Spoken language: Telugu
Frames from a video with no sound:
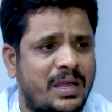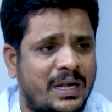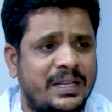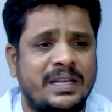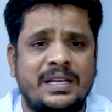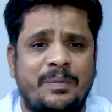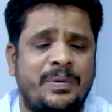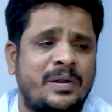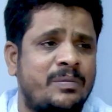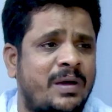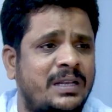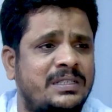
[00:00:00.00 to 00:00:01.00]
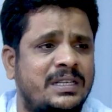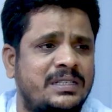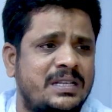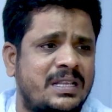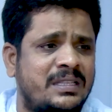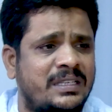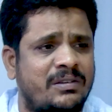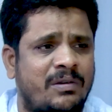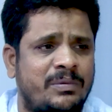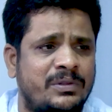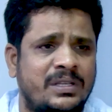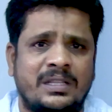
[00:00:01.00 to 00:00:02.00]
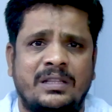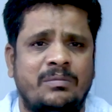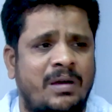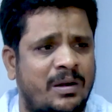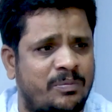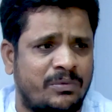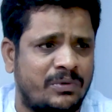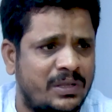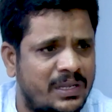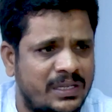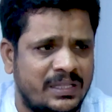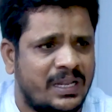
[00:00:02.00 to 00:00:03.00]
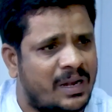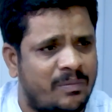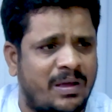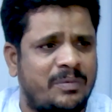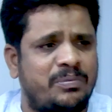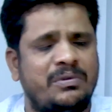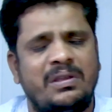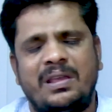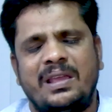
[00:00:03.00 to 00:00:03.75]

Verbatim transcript: అంటే ఇండియా పేరు మార్చేసి ఇక దేశం అభివృద్ధి చెందింది మార్పు ఇదేనా మార్పు